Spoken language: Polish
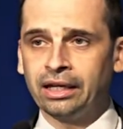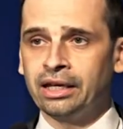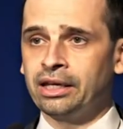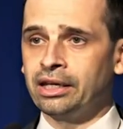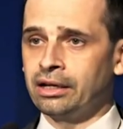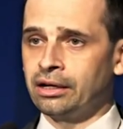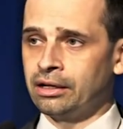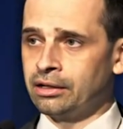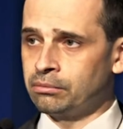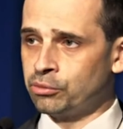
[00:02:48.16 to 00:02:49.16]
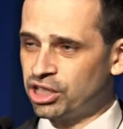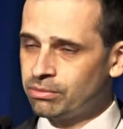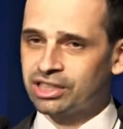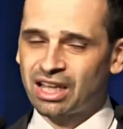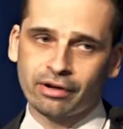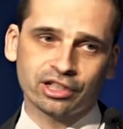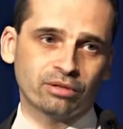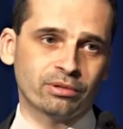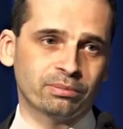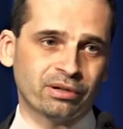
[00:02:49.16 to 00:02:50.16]
I musimy zdawać
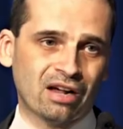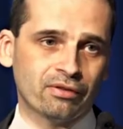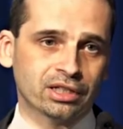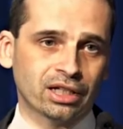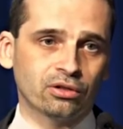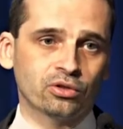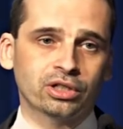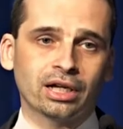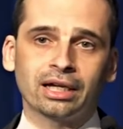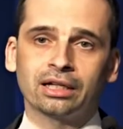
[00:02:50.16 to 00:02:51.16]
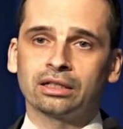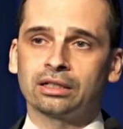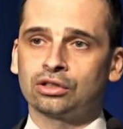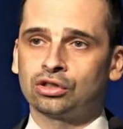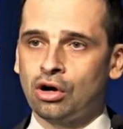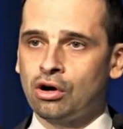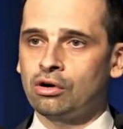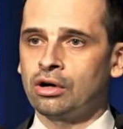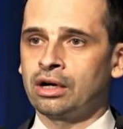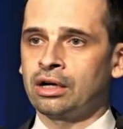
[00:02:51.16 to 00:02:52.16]
sobie sprawę z tego, że to,